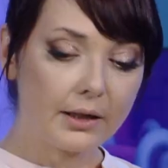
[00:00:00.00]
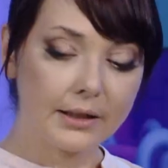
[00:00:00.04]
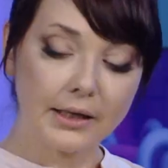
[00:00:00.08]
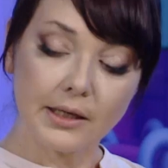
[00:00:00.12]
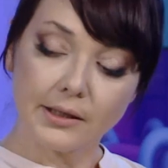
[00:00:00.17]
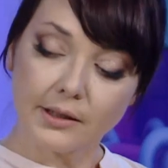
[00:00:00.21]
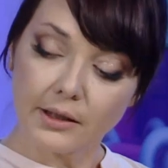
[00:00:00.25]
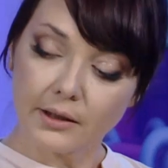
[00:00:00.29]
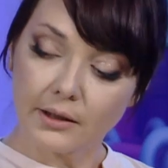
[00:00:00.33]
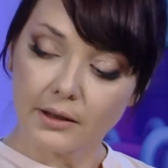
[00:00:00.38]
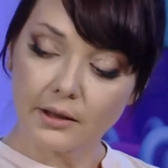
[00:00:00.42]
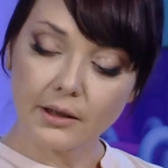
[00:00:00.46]

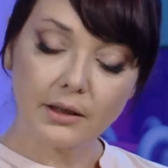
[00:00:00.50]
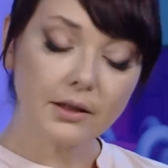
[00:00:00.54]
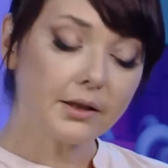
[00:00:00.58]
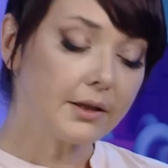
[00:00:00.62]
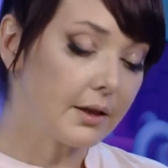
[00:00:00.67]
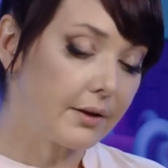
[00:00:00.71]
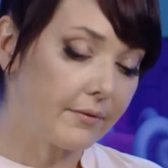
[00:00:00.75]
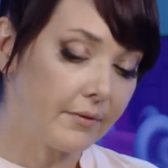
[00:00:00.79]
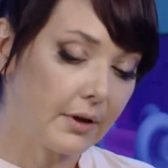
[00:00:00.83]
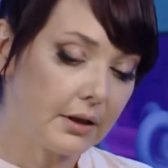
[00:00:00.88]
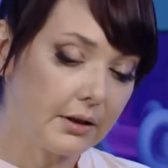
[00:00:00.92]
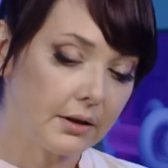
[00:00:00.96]
если этот
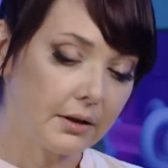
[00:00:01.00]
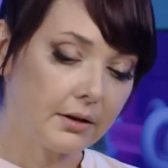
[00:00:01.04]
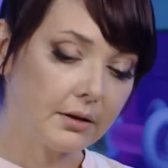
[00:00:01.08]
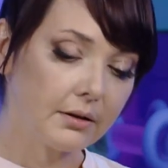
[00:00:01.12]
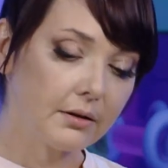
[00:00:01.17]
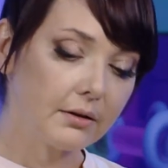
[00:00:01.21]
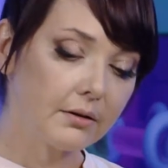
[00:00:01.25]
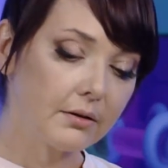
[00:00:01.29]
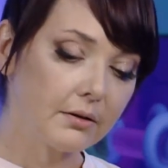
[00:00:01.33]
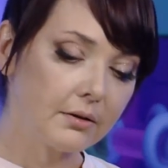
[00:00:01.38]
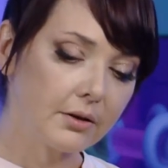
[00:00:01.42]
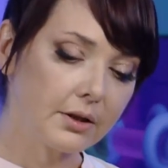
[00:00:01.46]
консервант,
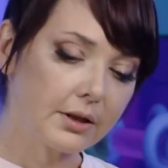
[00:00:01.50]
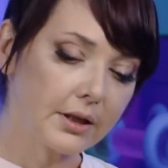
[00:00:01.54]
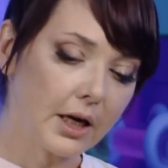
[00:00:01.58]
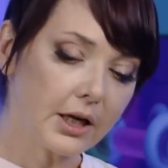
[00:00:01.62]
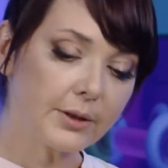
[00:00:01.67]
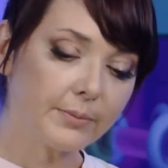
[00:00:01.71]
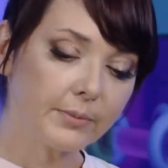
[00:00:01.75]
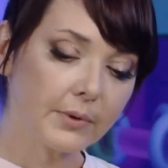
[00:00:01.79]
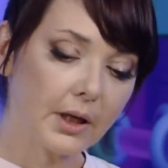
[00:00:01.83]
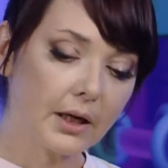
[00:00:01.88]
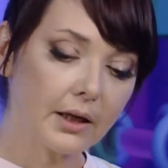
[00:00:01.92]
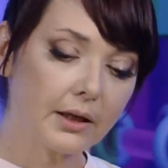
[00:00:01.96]
э,
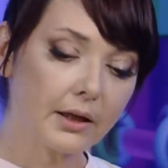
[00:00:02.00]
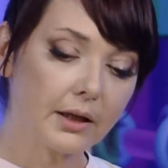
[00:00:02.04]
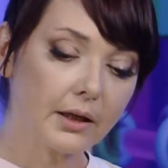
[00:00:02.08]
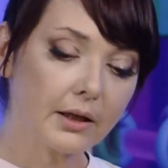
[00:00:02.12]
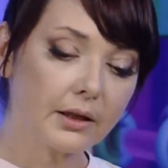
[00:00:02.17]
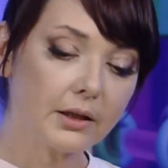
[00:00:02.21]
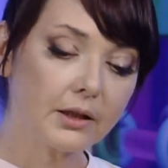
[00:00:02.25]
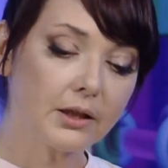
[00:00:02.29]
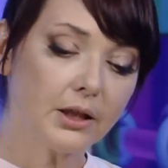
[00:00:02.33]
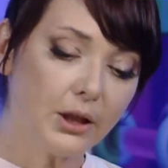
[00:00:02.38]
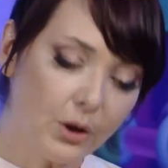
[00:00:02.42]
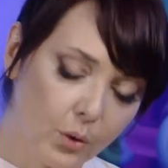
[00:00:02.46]
скажем так,
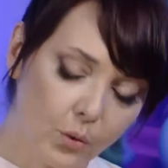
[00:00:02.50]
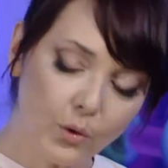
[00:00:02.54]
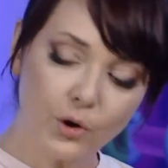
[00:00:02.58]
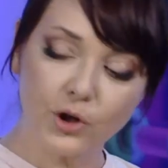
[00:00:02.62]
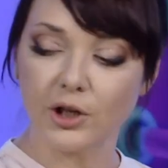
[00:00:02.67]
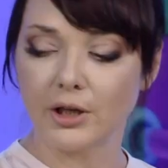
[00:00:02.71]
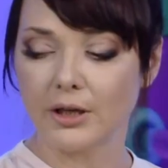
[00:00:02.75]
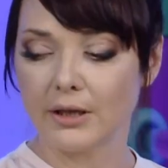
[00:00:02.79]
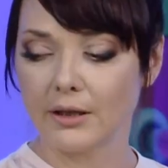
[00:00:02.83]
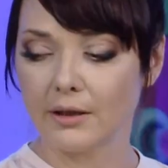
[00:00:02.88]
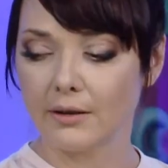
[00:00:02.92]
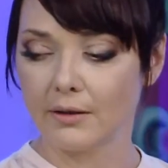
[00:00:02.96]
не
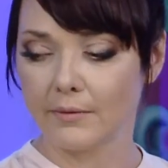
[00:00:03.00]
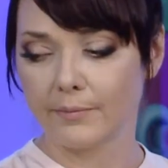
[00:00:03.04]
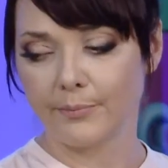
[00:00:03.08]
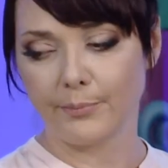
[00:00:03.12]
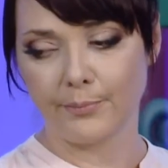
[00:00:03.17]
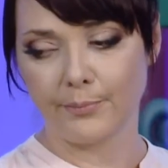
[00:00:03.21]
очень